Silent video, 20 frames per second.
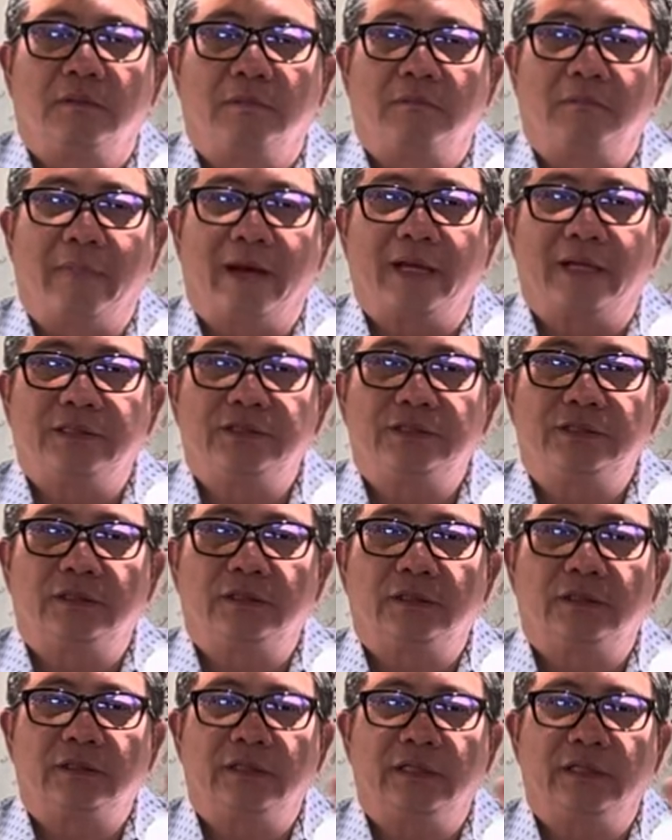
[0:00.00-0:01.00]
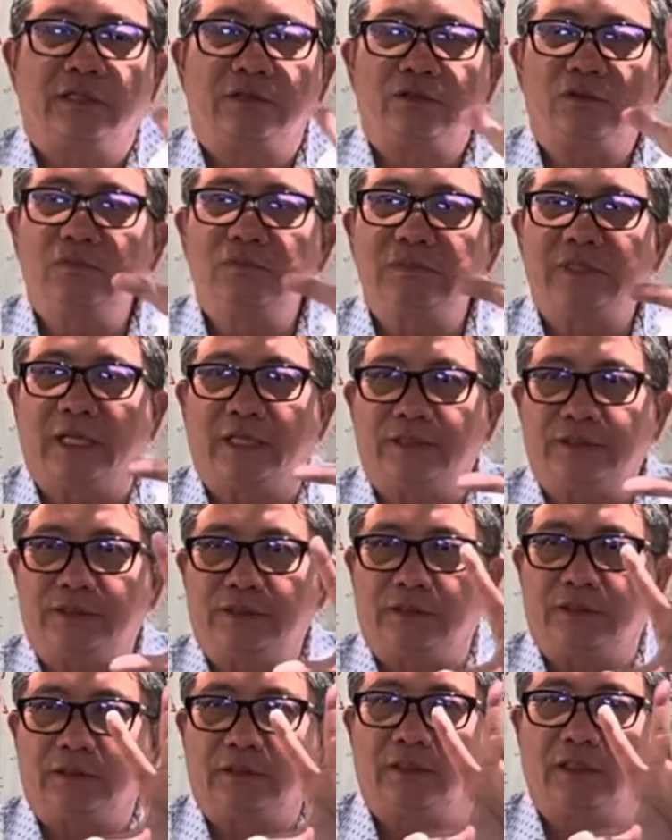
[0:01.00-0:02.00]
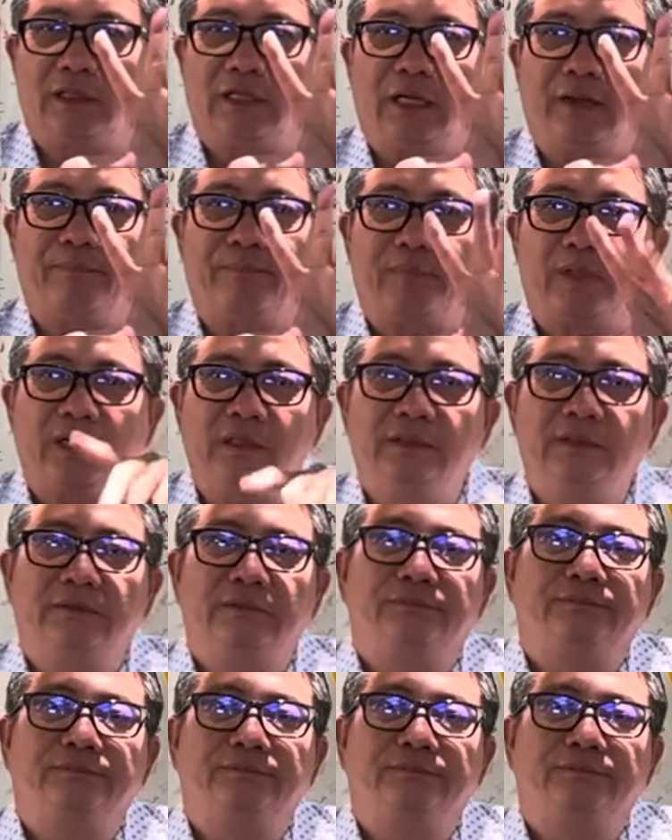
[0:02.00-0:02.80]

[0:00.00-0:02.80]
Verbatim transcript: mạng trượt và chúng sanh trượt có năm thứ